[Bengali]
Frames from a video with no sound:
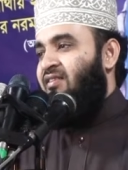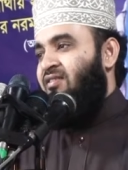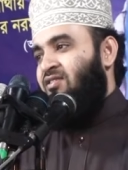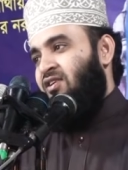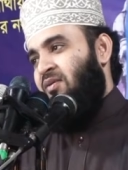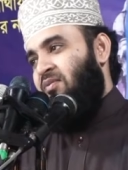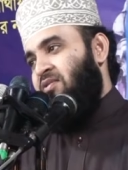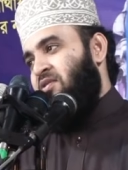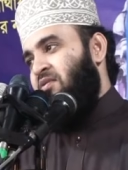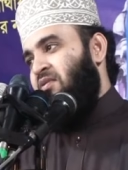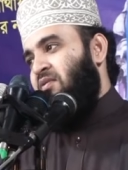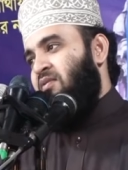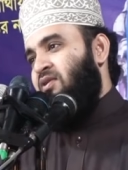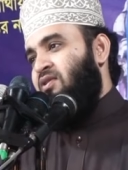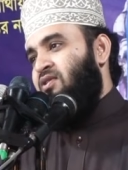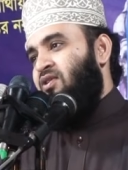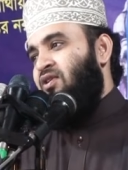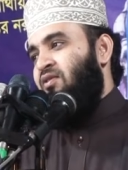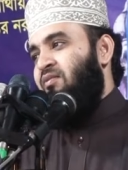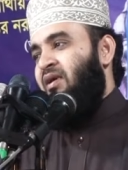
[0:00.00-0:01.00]
সবসময়
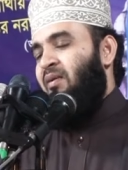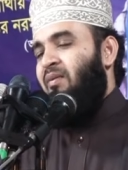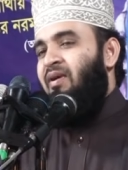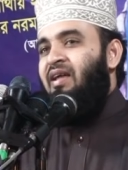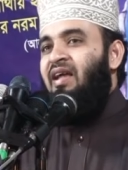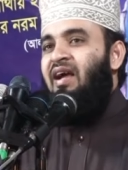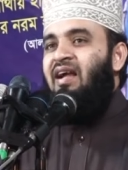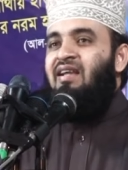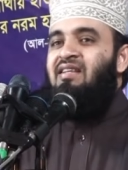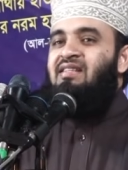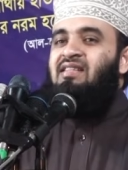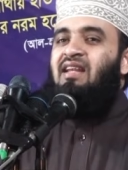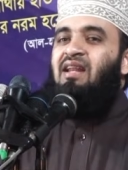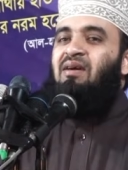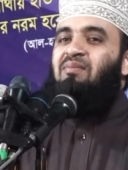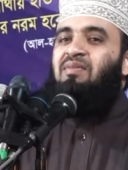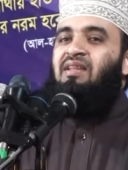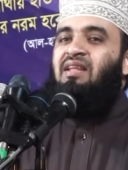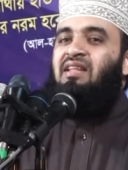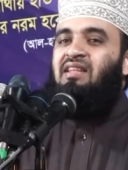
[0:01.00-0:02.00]
বিশ্বনবী আমাকে আগে
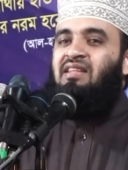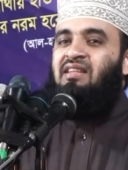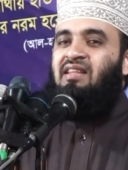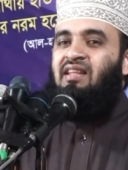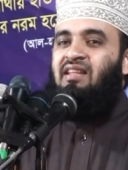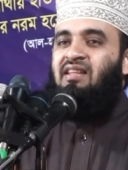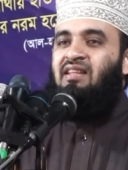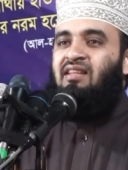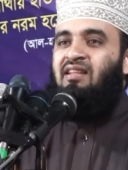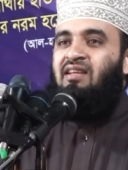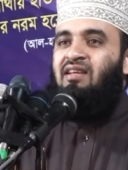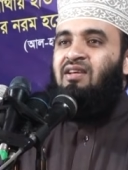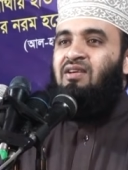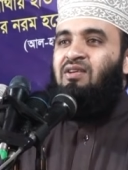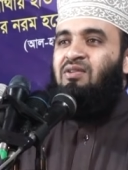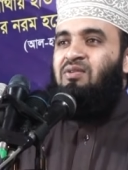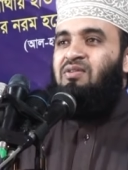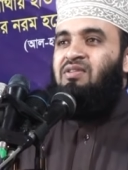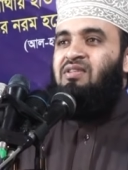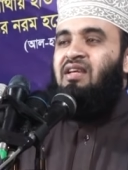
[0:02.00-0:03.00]
সালাম দিয়ে দিতেন
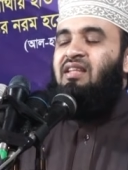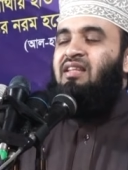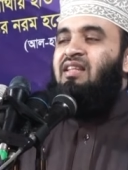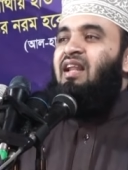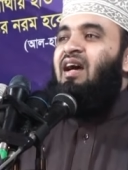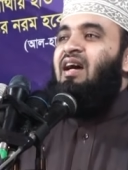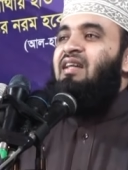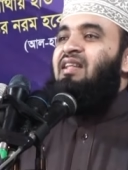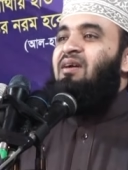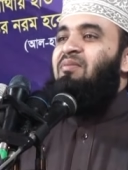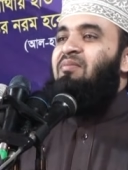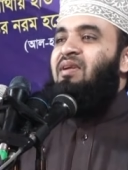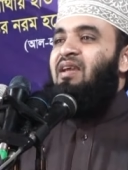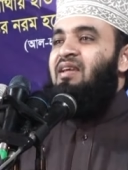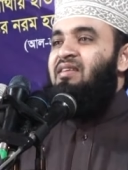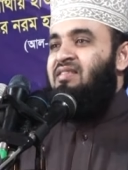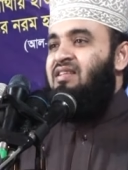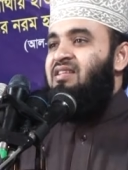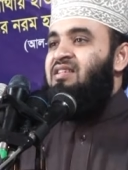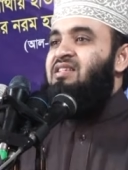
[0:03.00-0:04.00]
তো সৈয়দনা আদামকে
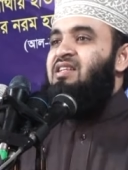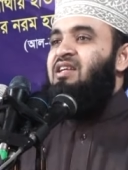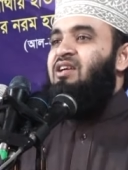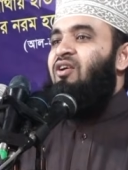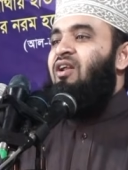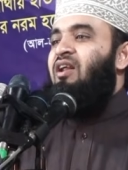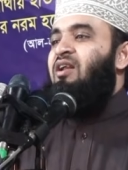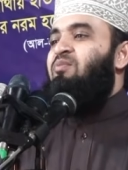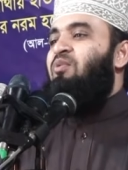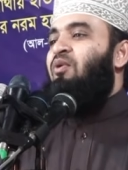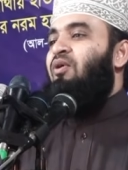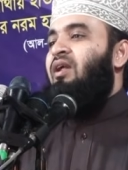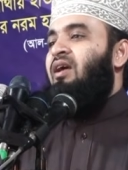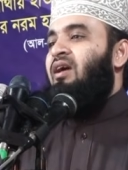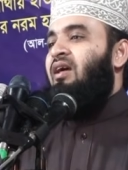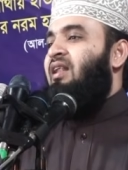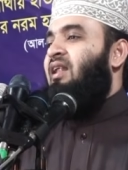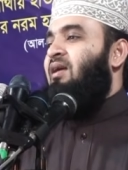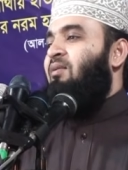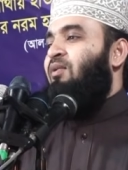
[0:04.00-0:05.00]
সৃষ্টি করার পরে
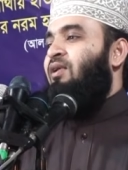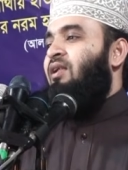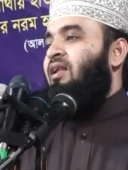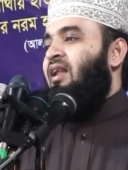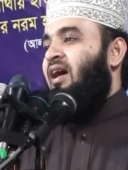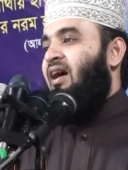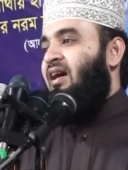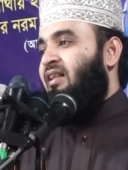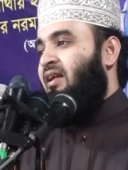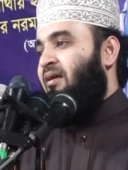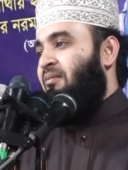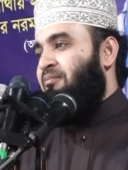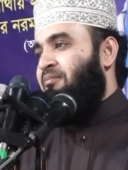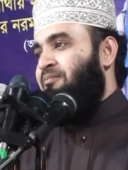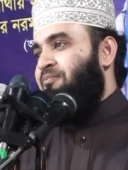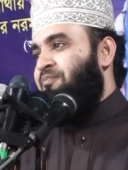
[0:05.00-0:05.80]
আল্লাহ বললেন আদাম